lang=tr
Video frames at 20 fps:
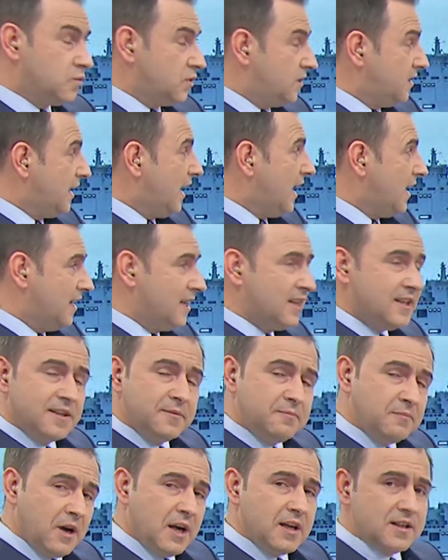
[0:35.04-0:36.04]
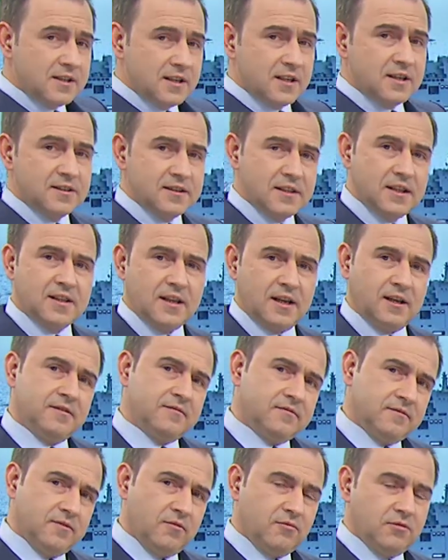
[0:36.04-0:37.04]
Diğerlerinin bazılarında da
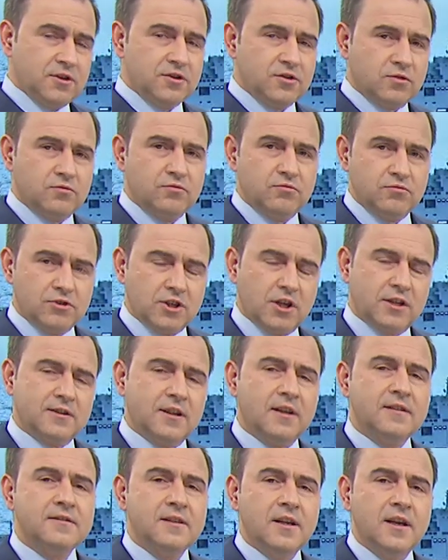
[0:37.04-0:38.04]
olacak o uçaktan.